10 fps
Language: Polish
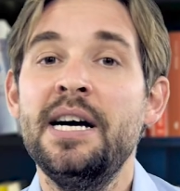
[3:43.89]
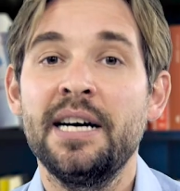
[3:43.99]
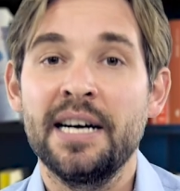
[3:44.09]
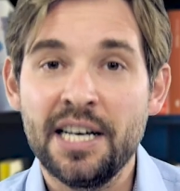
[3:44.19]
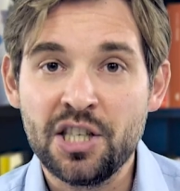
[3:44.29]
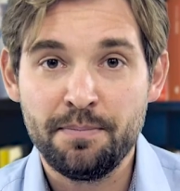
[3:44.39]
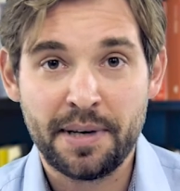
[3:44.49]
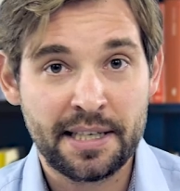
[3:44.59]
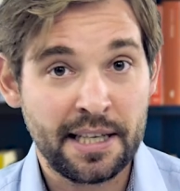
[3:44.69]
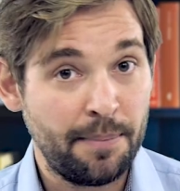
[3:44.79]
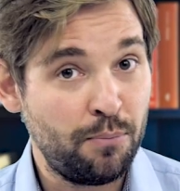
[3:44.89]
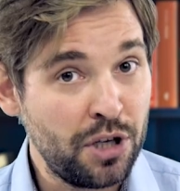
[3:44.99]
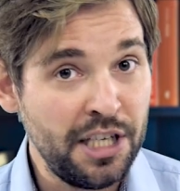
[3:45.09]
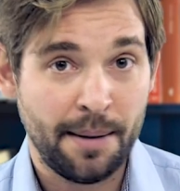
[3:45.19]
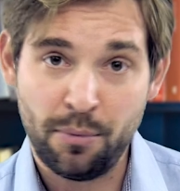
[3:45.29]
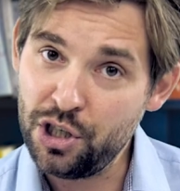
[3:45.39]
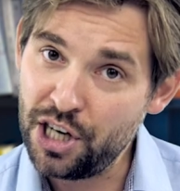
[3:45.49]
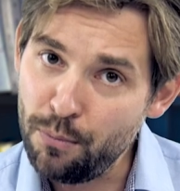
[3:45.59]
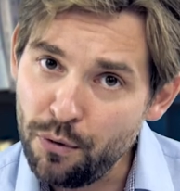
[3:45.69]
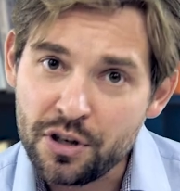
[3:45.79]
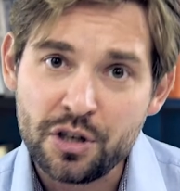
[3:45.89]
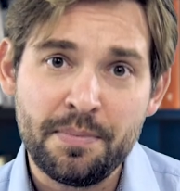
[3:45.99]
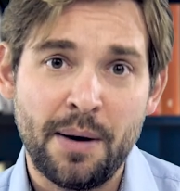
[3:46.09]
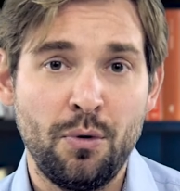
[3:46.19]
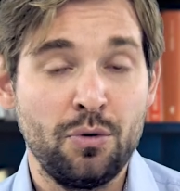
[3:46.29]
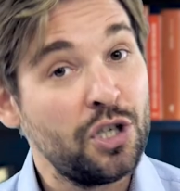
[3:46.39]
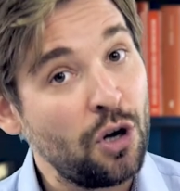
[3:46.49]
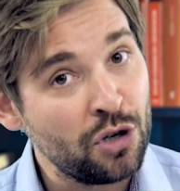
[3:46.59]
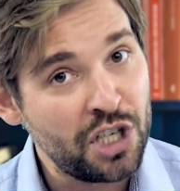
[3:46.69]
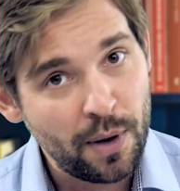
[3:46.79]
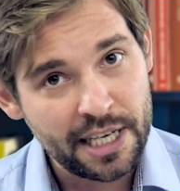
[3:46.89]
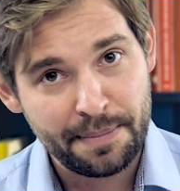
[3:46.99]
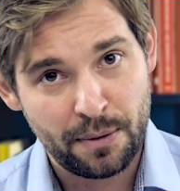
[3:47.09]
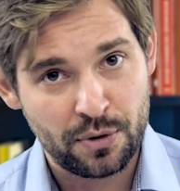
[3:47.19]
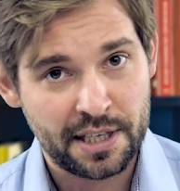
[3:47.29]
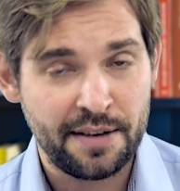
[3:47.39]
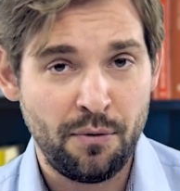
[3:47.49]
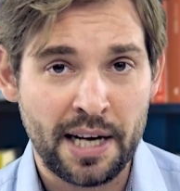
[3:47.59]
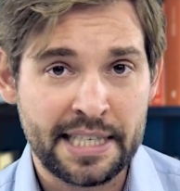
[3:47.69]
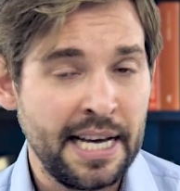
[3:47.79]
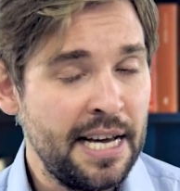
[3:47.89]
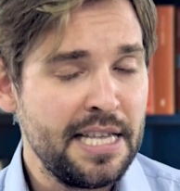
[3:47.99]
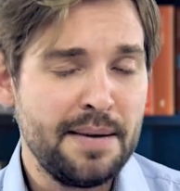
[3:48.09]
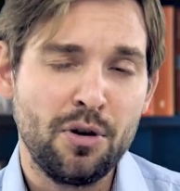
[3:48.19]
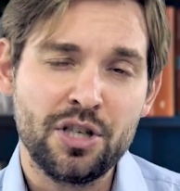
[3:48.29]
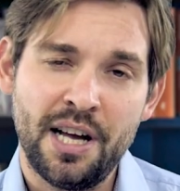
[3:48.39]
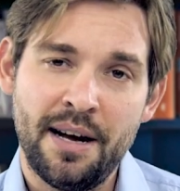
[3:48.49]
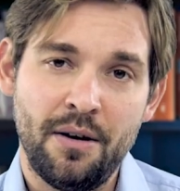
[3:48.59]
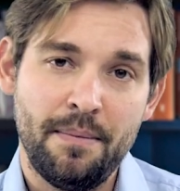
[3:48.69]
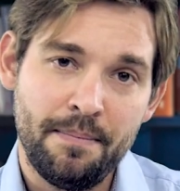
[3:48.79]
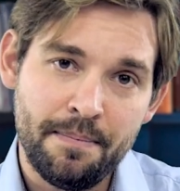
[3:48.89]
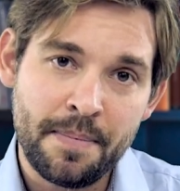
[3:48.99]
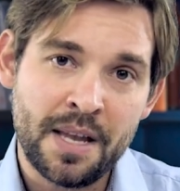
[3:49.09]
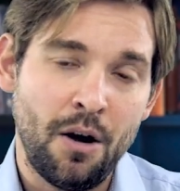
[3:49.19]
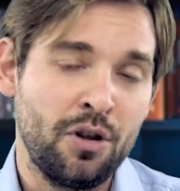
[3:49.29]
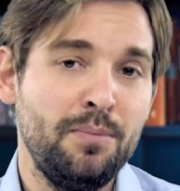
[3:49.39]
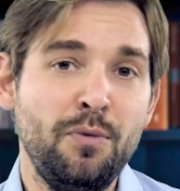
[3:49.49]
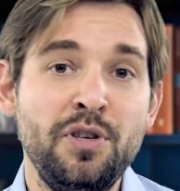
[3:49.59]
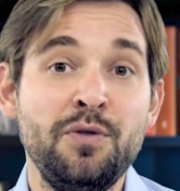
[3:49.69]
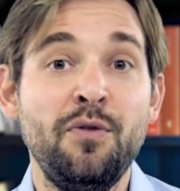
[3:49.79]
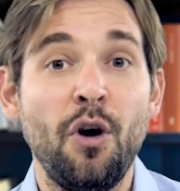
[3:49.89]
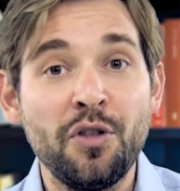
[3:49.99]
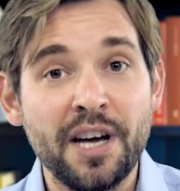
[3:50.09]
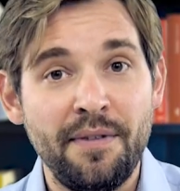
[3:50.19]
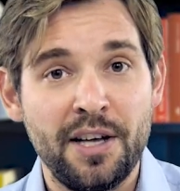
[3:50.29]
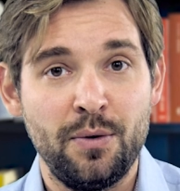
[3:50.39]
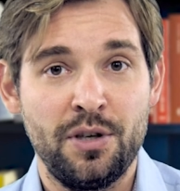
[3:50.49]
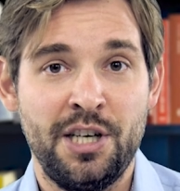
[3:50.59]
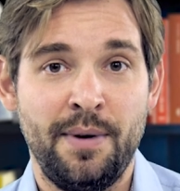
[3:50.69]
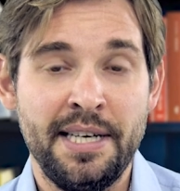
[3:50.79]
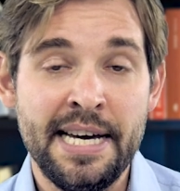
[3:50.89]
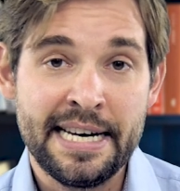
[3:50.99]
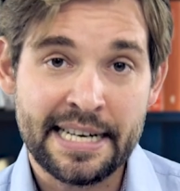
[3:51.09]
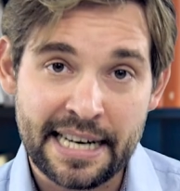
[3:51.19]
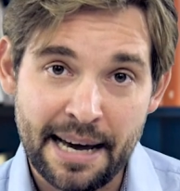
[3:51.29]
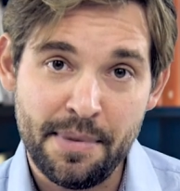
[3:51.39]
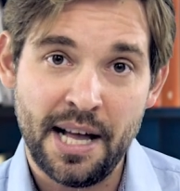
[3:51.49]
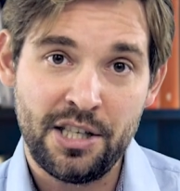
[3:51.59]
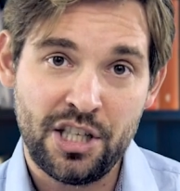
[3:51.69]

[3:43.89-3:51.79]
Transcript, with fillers: reżim prezydenta Putina, bo dzisiaj mówiąc o Białorusi, o działaniach białoruskich władz, nie można mm, o tym mówić w oderwaniu od działań Kremla.